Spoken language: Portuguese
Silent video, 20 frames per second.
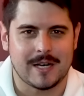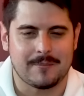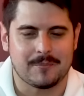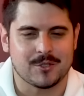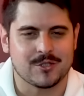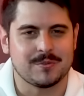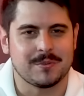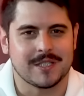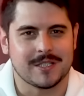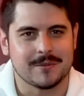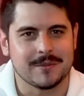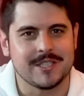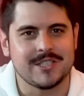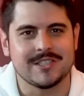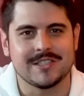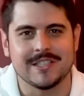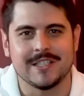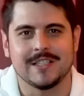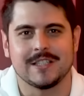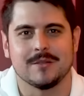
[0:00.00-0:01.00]

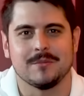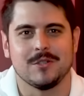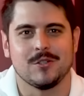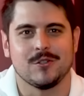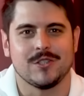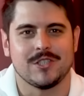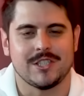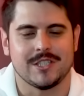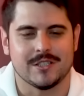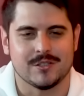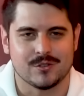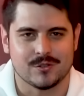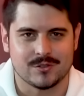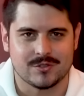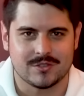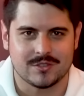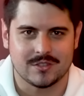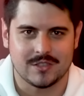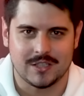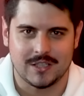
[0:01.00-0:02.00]
aproximadamente 30 milhões de
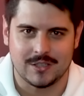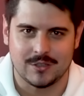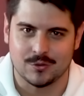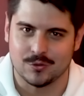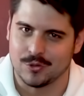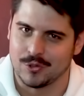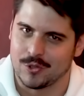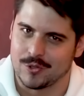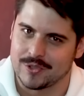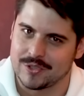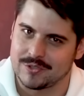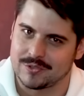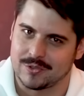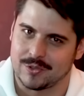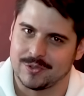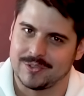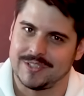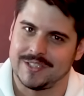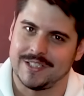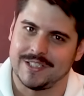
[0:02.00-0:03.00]
euros e o Lawrence
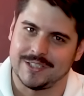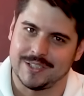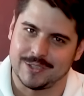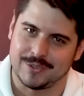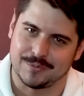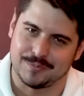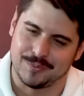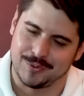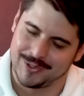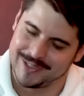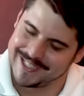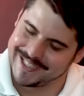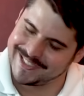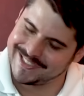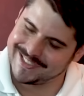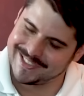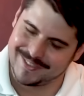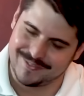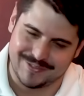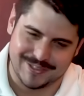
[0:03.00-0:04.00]
Stroll teria dito por
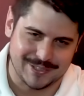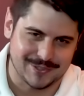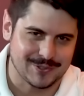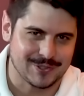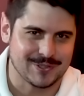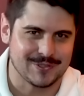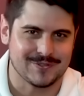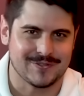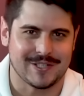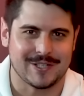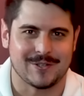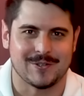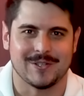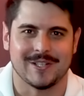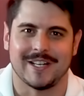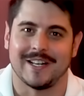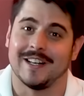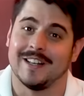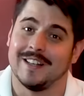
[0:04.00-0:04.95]
esse valor não vai rolar.